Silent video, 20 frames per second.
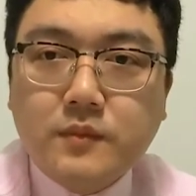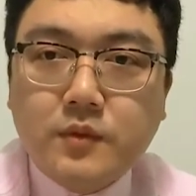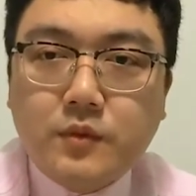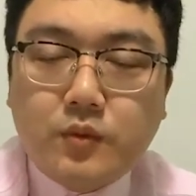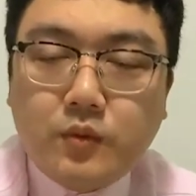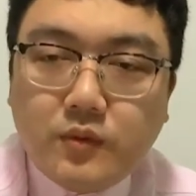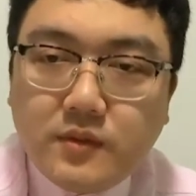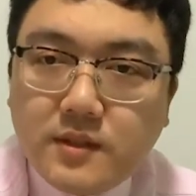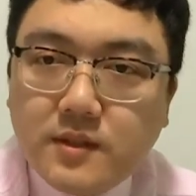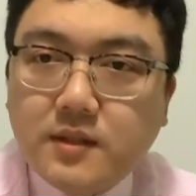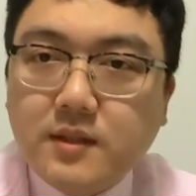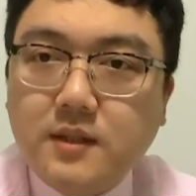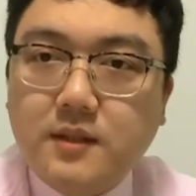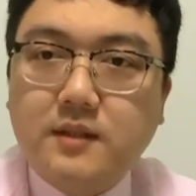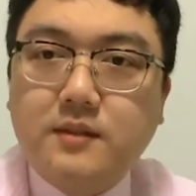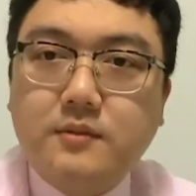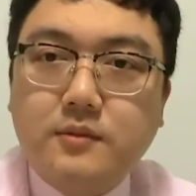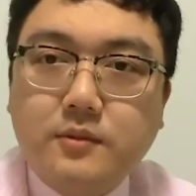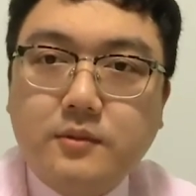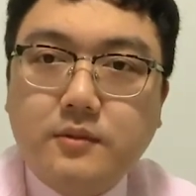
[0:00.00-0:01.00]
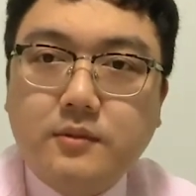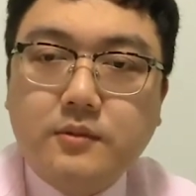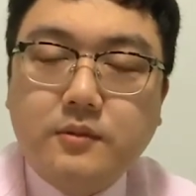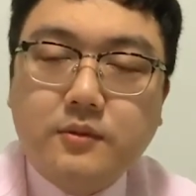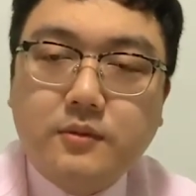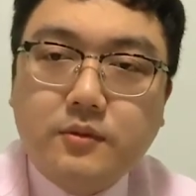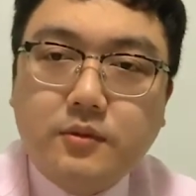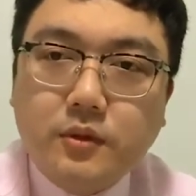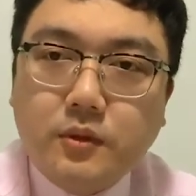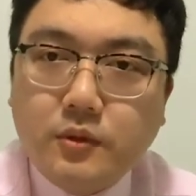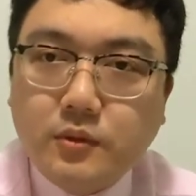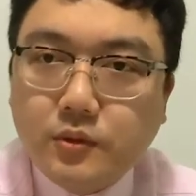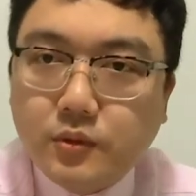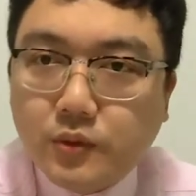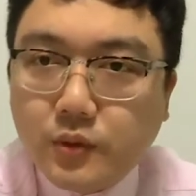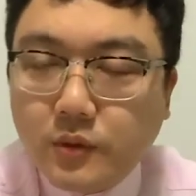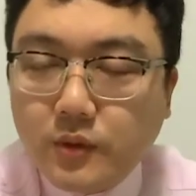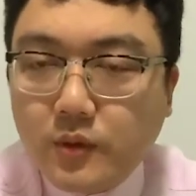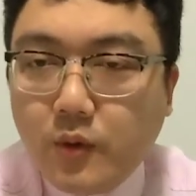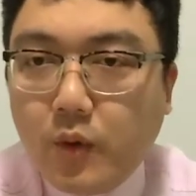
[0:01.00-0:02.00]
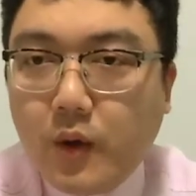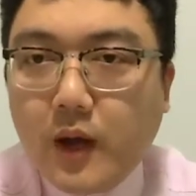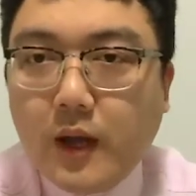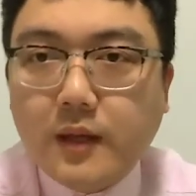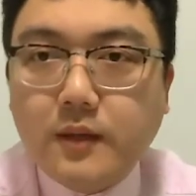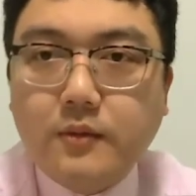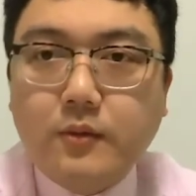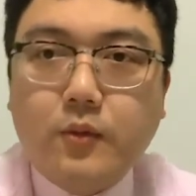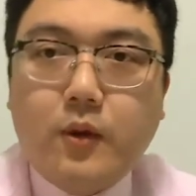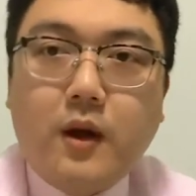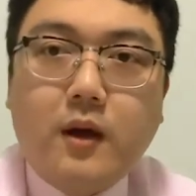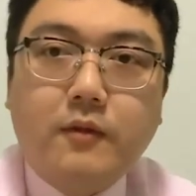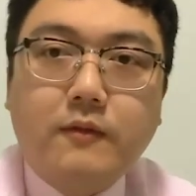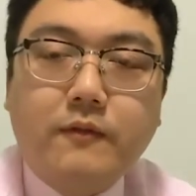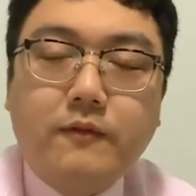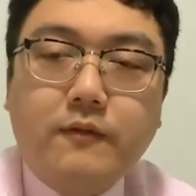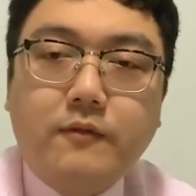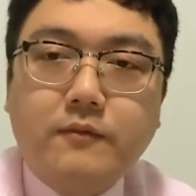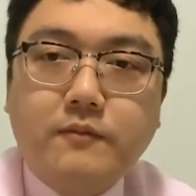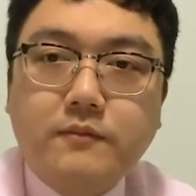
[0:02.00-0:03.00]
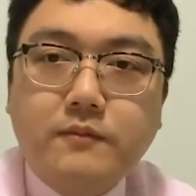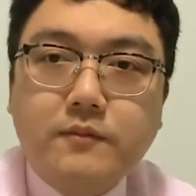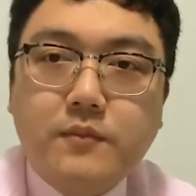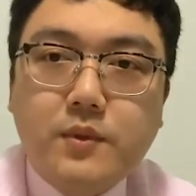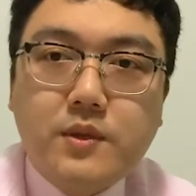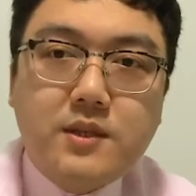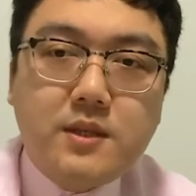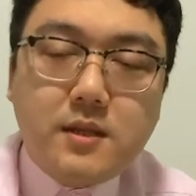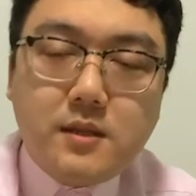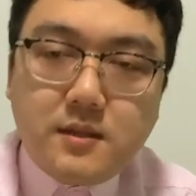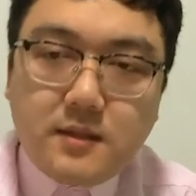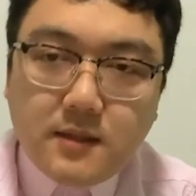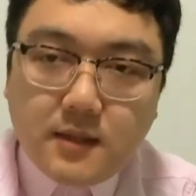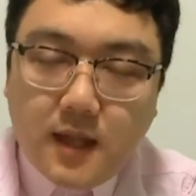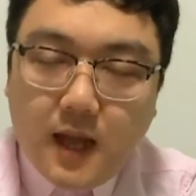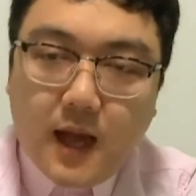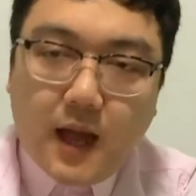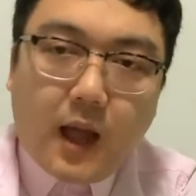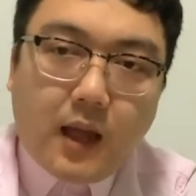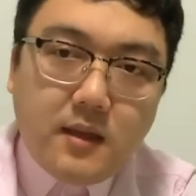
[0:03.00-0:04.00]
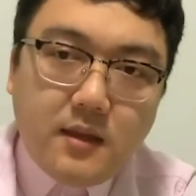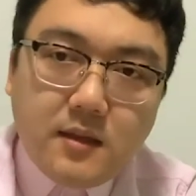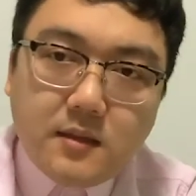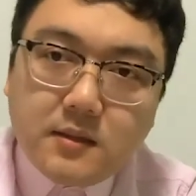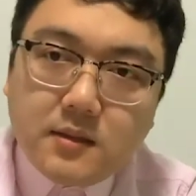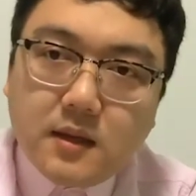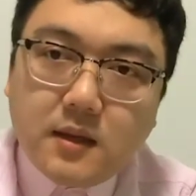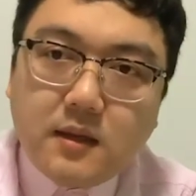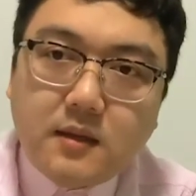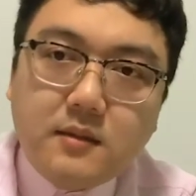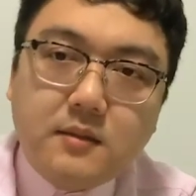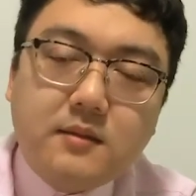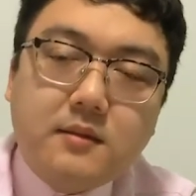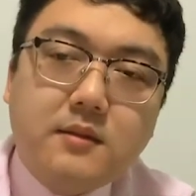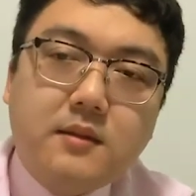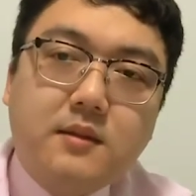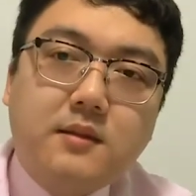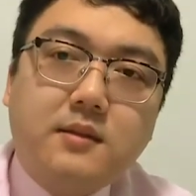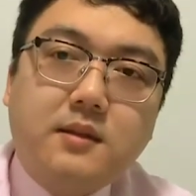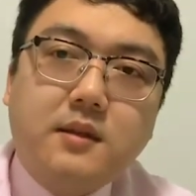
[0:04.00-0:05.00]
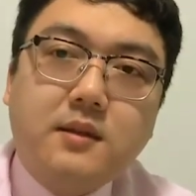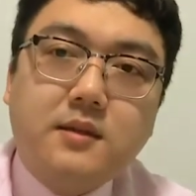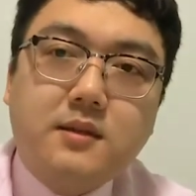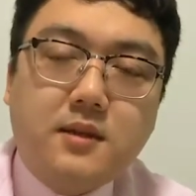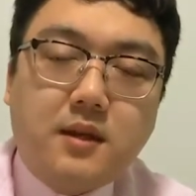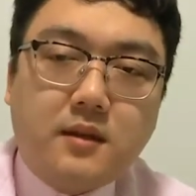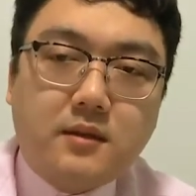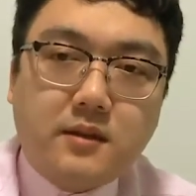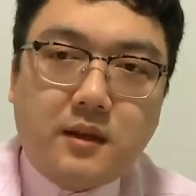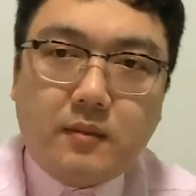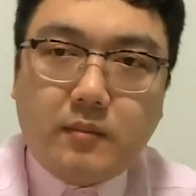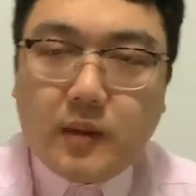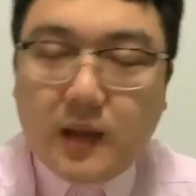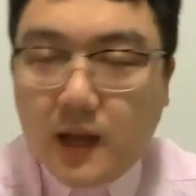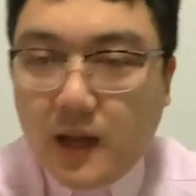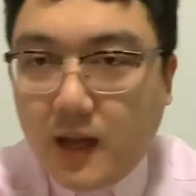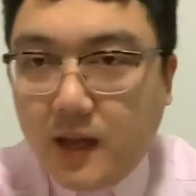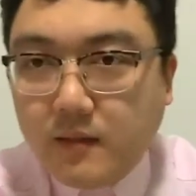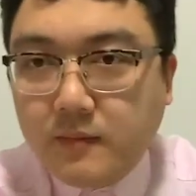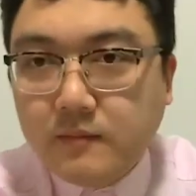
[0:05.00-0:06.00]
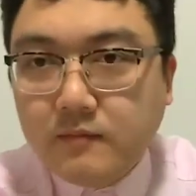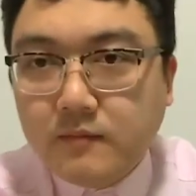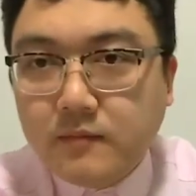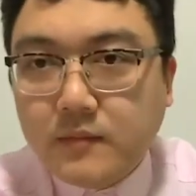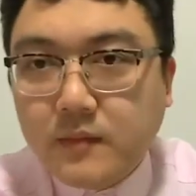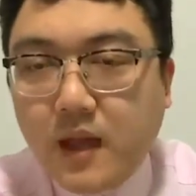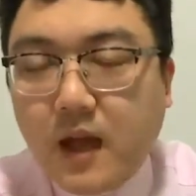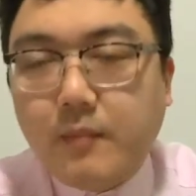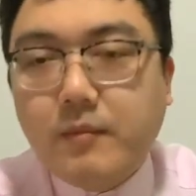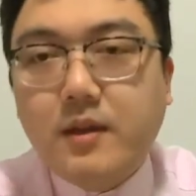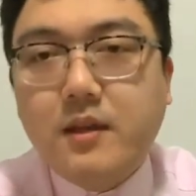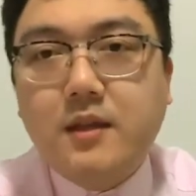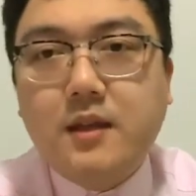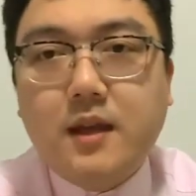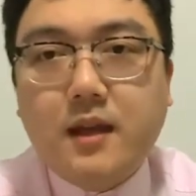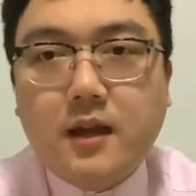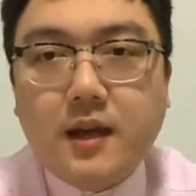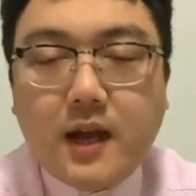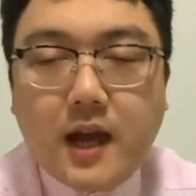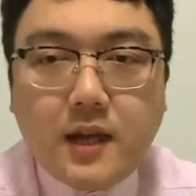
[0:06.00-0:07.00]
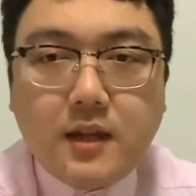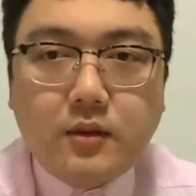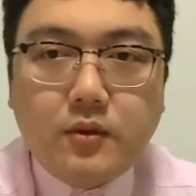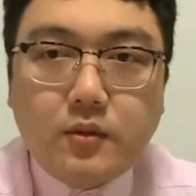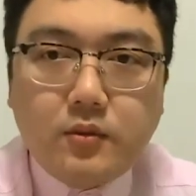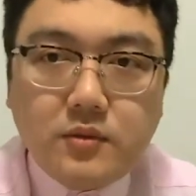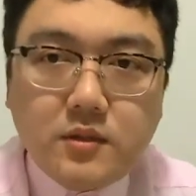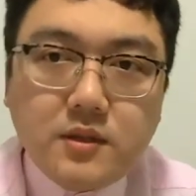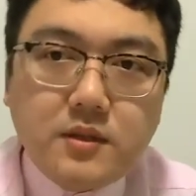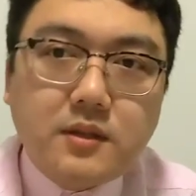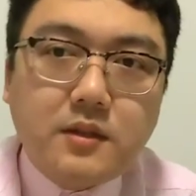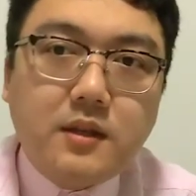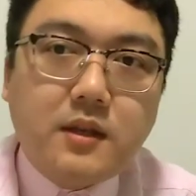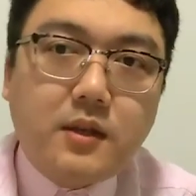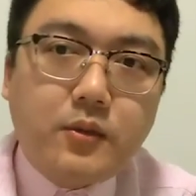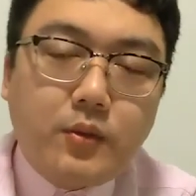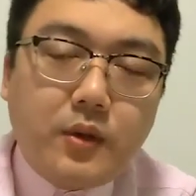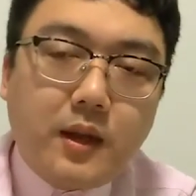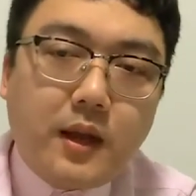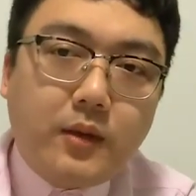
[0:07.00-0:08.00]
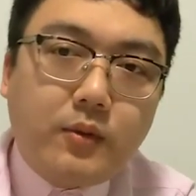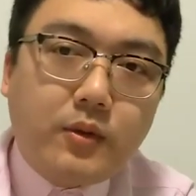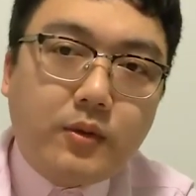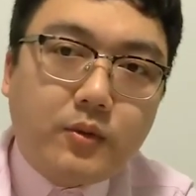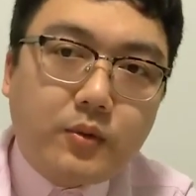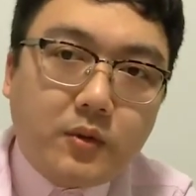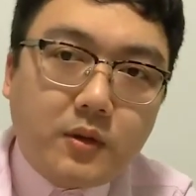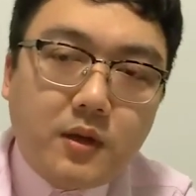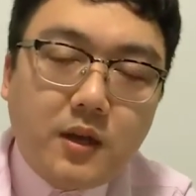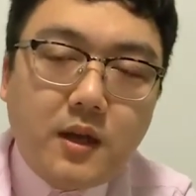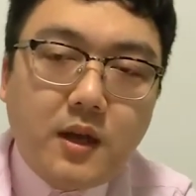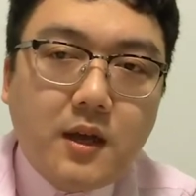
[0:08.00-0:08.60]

如此就循环往复。金字塔一层一层向上爬，他们掩盖的东西也越来越多。